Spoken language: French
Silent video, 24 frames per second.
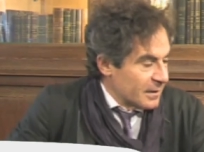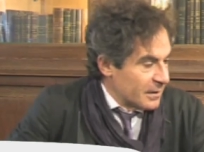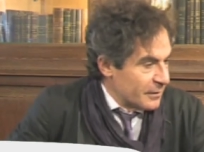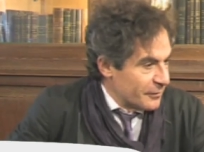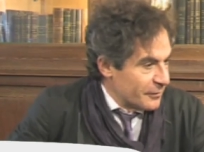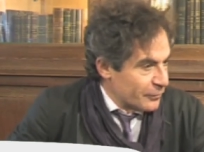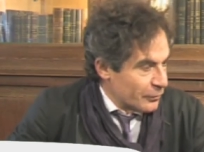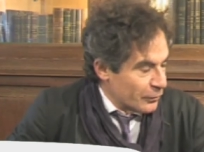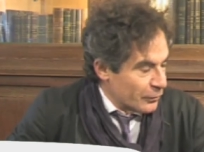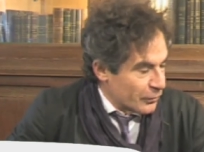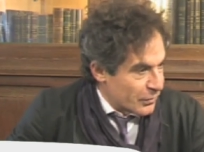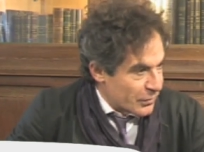
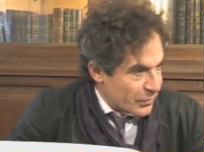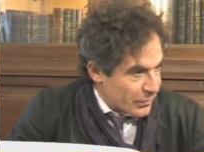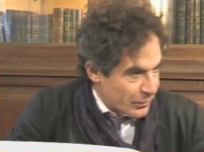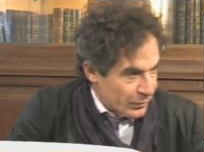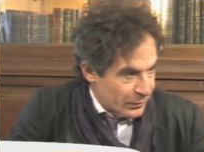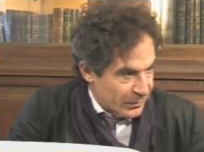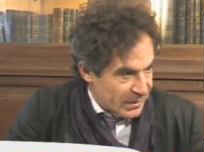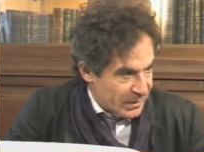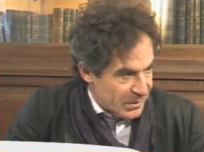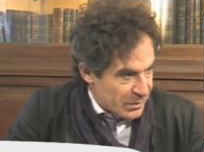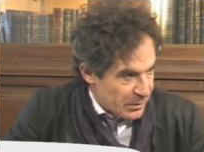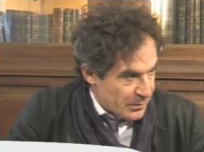qui font que ce
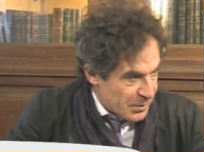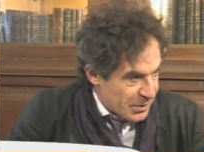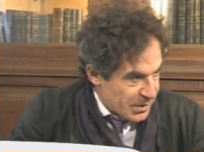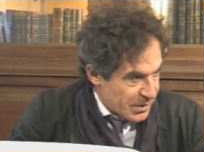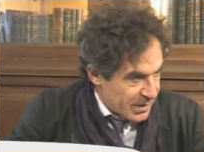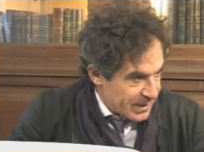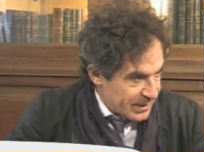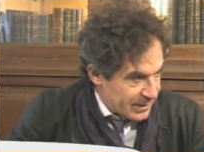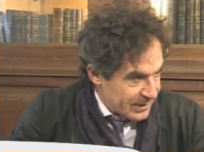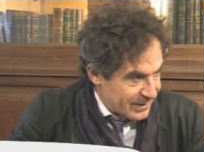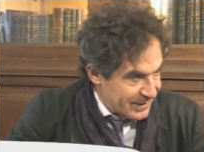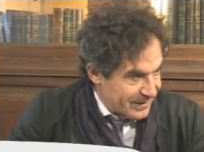sont des
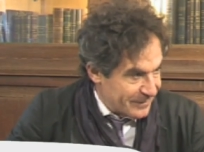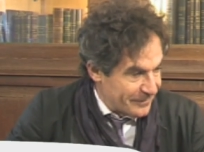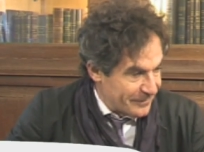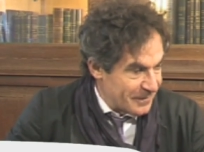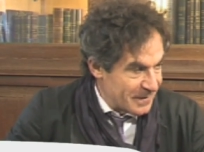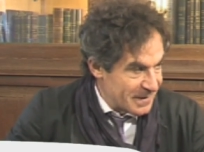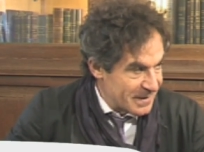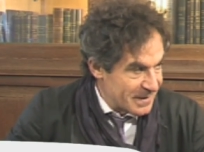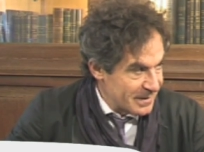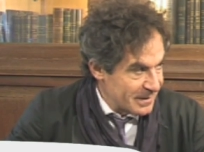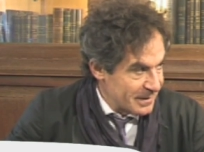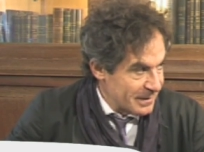objets
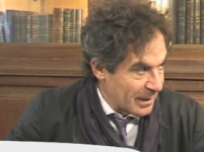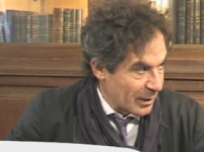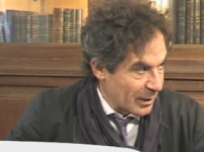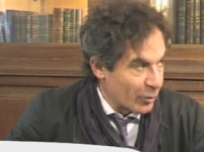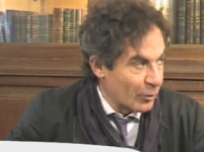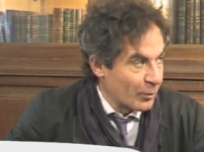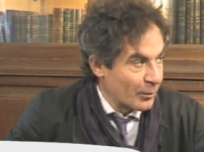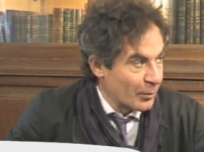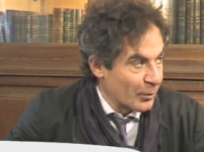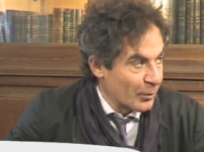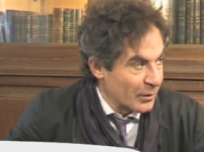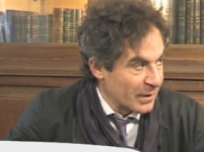difficiles à
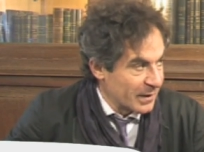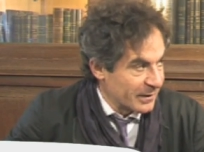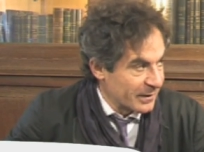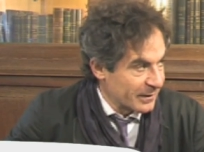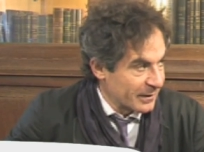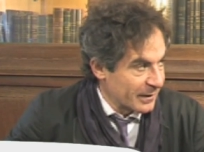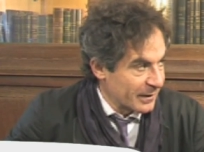comprendre